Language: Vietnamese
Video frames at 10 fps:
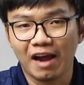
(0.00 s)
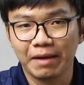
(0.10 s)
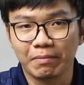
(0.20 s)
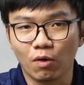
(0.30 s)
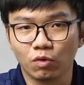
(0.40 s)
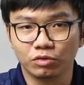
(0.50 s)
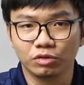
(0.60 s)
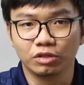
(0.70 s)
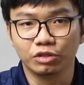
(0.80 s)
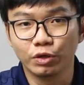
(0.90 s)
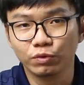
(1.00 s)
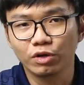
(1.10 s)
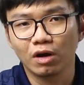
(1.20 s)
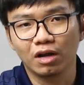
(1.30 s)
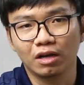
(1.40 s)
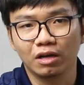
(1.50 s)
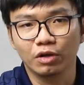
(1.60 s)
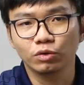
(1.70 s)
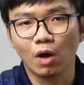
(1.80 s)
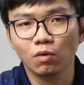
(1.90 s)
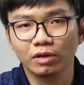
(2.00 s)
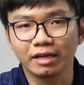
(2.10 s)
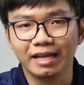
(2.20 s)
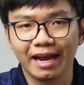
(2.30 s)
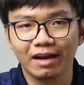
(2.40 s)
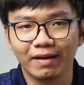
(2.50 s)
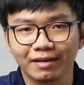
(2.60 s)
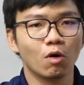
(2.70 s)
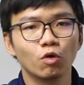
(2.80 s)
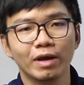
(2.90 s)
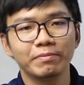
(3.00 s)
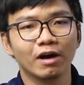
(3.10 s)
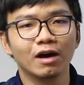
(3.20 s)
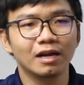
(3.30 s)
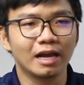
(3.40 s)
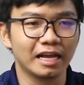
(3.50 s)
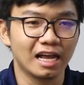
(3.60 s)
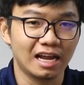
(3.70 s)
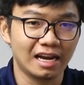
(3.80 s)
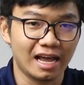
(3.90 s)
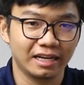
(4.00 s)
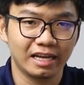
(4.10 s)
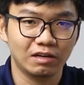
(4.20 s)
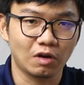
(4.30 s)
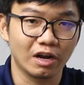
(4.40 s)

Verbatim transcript: phai màu nhiều do yếu tố của thời gian hả các bạn một ưu điểm nữa thì là cái